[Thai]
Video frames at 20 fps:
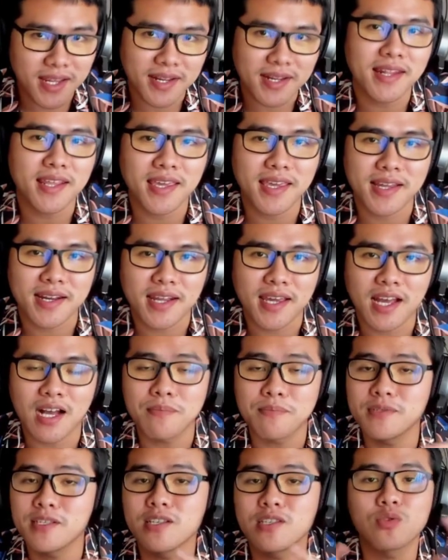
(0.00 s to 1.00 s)
ดนั่นเองนะครับ
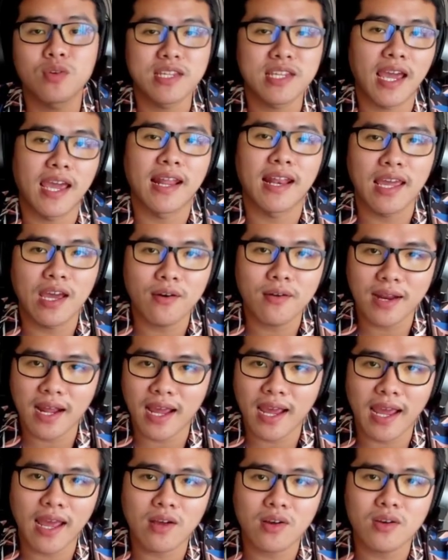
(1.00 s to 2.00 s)
ซึ่งส่วนใหญ่แล้วรา
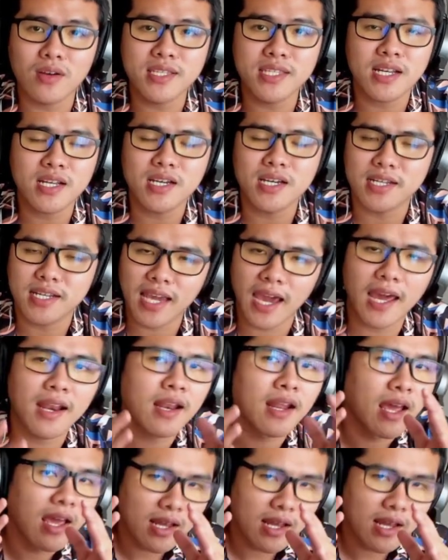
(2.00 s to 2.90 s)
คาก็จะเกิดการ